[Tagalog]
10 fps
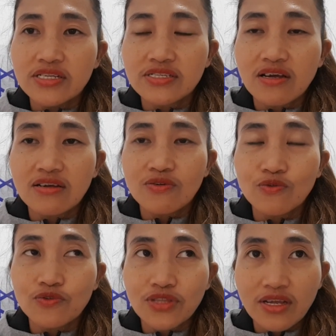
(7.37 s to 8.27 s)
isang
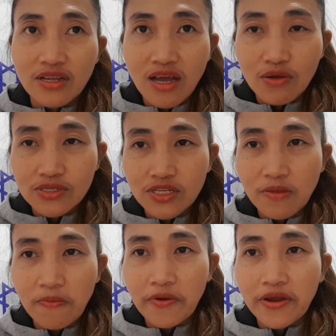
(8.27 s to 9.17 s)
hotel
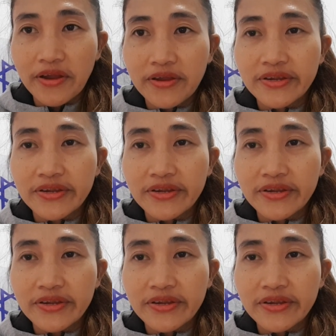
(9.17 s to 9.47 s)
housekeeper?